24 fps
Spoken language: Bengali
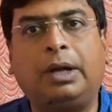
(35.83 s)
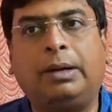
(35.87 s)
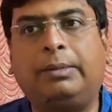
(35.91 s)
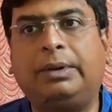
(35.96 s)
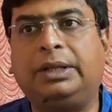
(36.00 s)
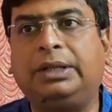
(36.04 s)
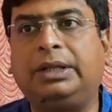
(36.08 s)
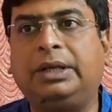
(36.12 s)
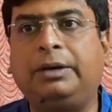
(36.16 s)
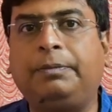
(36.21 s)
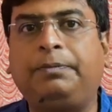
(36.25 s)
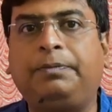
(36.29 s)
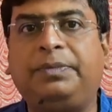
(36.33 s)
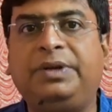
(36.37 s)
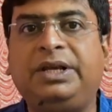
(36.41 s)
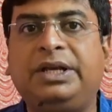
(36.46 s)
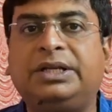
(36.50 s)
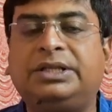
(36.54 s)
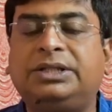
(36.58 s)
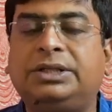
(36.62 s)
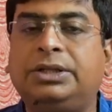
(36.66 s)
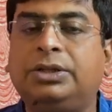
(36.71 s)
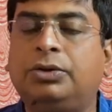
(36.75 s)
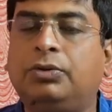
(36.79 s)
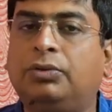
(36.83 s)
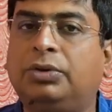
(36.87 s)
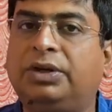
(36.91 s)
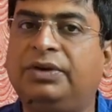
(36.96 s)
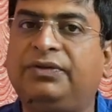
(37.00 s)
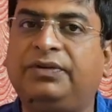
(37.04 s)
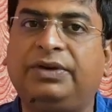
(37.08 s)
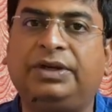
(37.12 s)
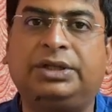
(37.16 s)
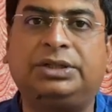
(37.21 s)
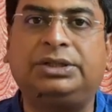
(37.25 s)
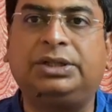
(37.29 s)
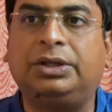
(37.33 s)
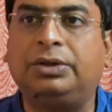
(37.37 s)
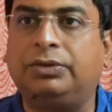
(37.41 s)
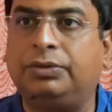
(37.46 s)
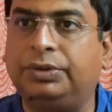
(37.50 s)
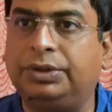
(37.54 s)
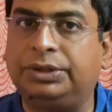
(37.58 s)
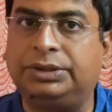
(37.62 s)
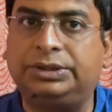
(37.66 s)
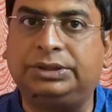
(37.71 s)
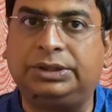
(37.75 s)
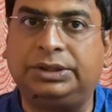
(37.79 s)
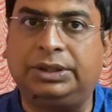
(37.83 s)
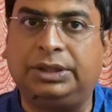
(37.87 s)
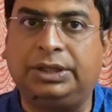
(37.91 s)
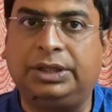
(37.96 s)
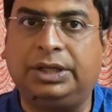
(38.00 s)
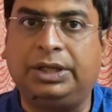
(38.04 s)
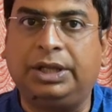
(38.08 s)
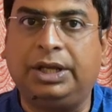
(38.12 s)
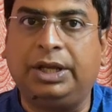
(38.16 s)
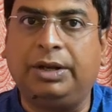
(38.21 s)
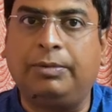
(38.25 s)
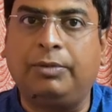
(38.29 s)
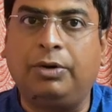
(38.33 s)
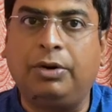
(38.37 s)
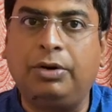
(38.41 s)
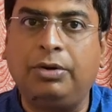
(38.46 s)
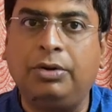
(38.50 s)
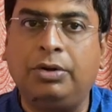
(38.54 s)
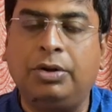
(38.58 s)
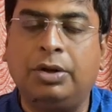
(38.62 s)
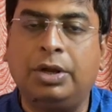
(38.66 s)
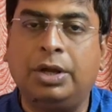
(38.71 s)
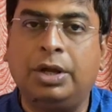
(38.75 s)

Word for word: আমাদের পিএসসি নোটিফিকেশান হয়েছে এবং